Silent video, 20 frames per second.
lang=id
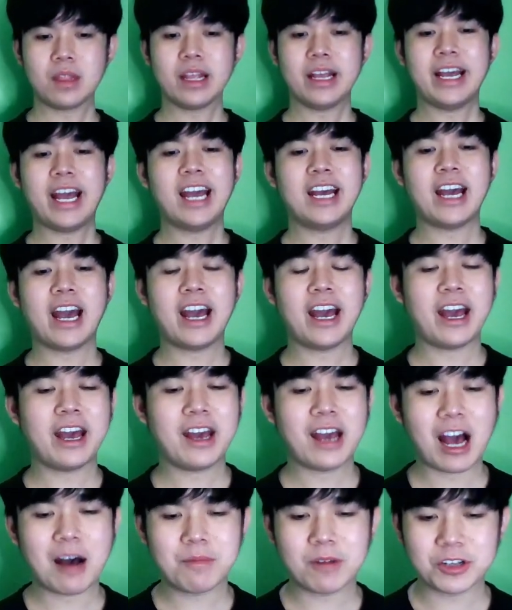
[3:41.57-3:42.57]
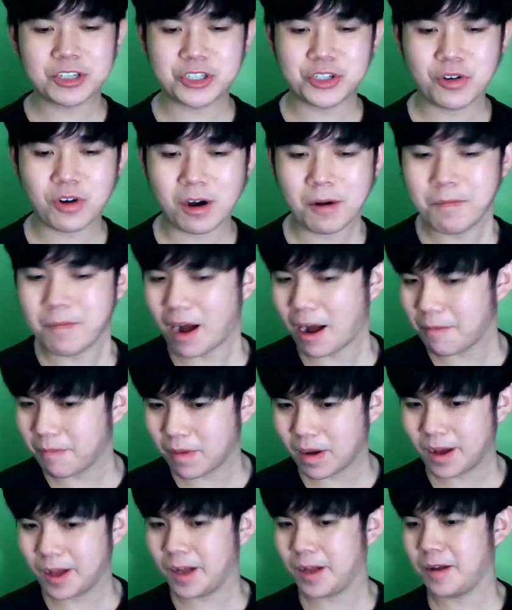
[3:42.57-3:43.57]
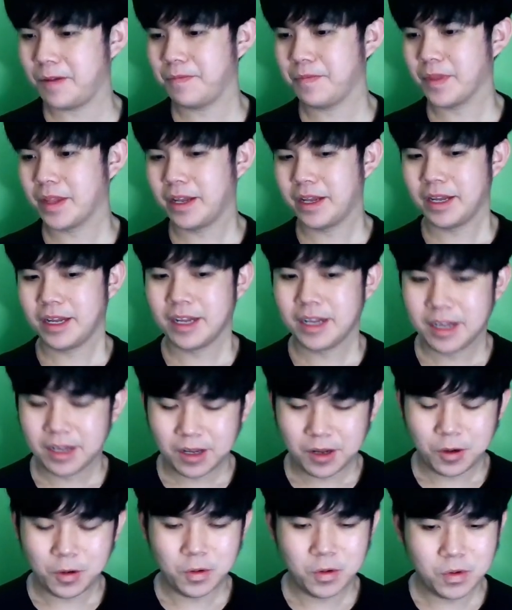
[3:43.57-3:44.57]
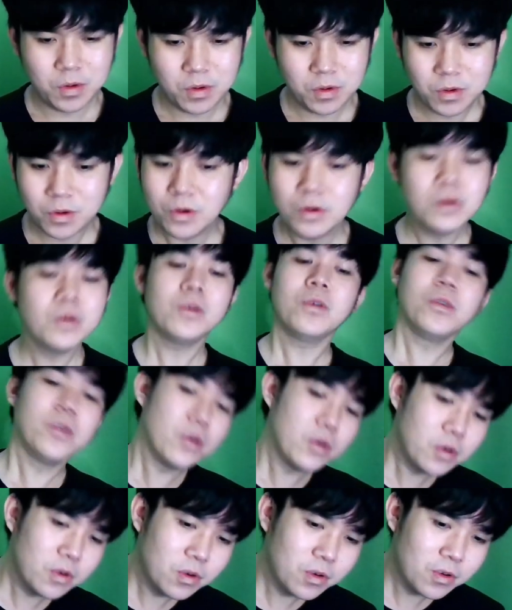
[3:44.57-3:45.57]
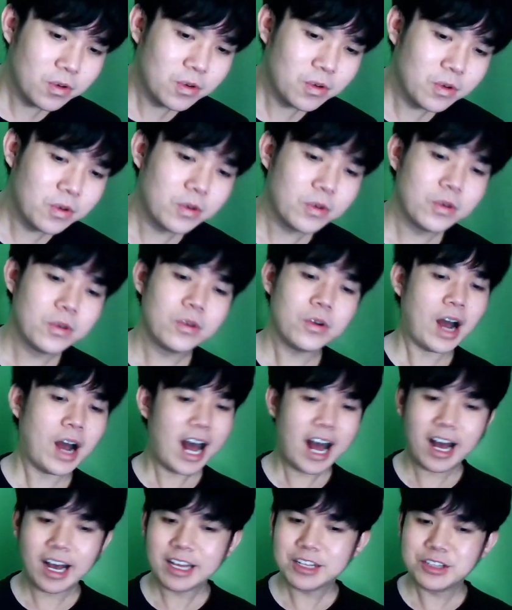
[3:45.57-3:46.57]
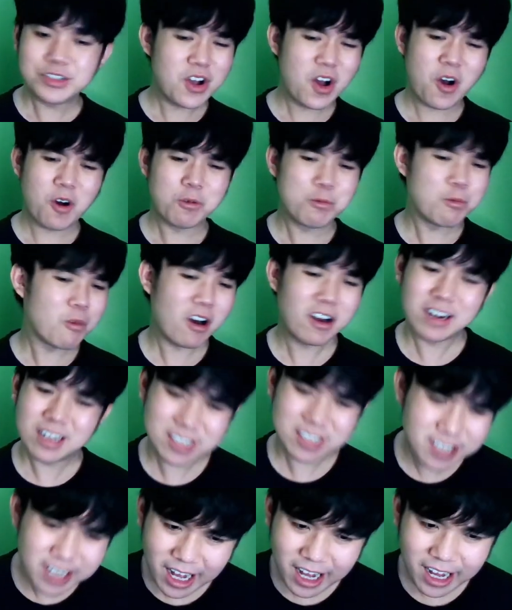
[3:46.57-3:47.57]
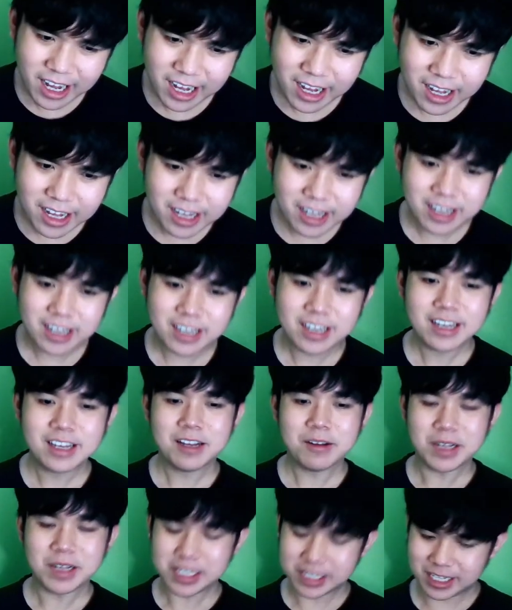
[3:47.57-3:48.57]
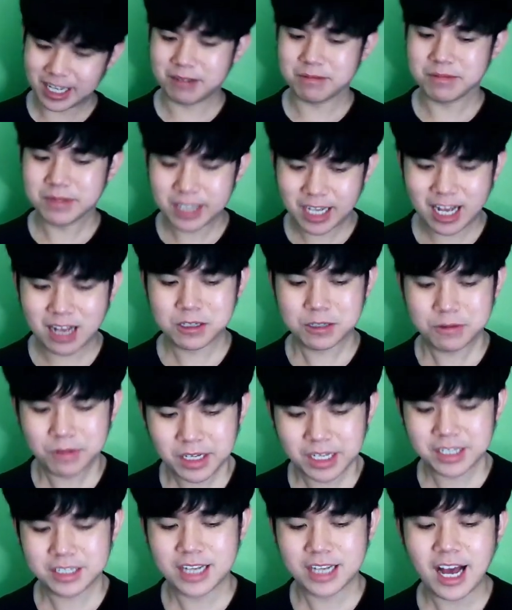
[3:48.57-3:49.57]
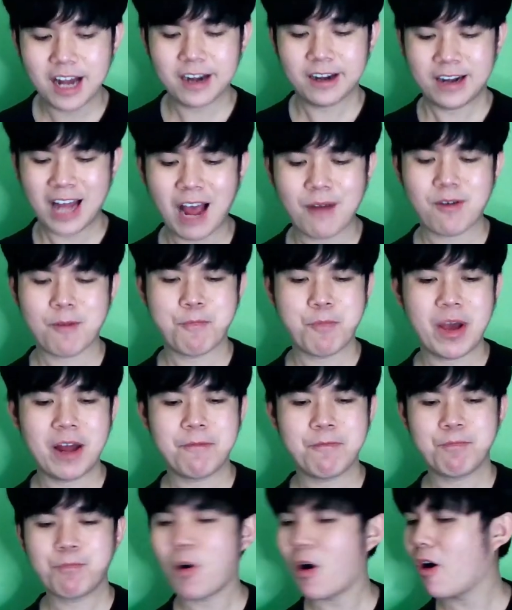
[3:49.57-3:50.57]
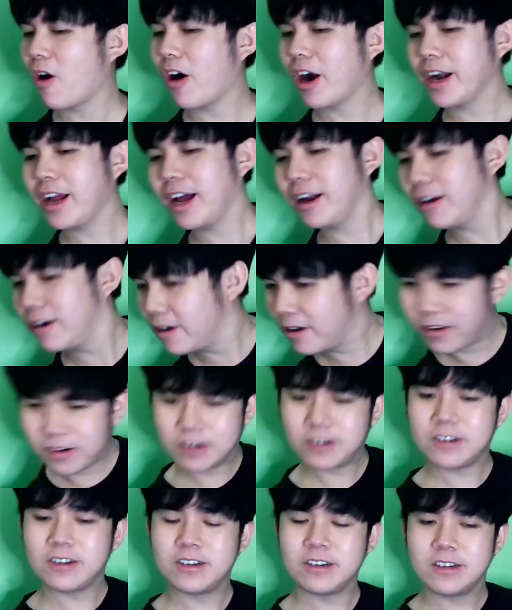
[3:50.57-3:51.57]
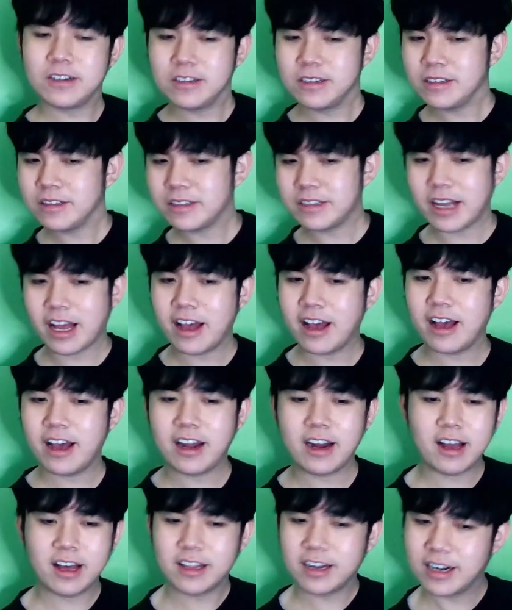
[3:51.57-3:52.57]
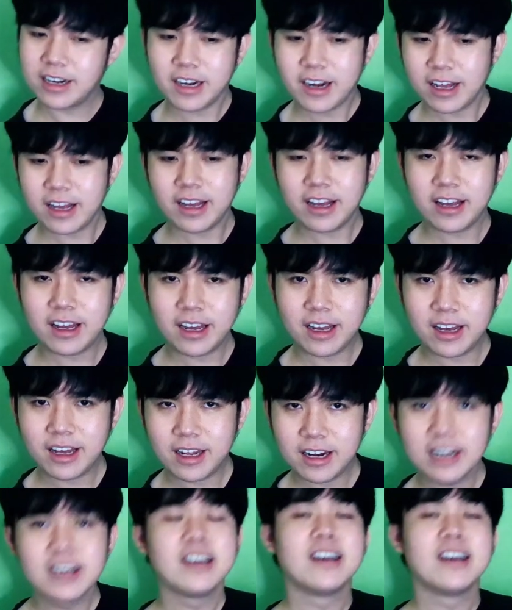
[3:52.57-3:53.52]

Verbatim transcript: Eh eh eh I'm not sure mama. Ooh, I don't wanna die. But sometimes wish I never been born at all. Dan, dan, dan, dan.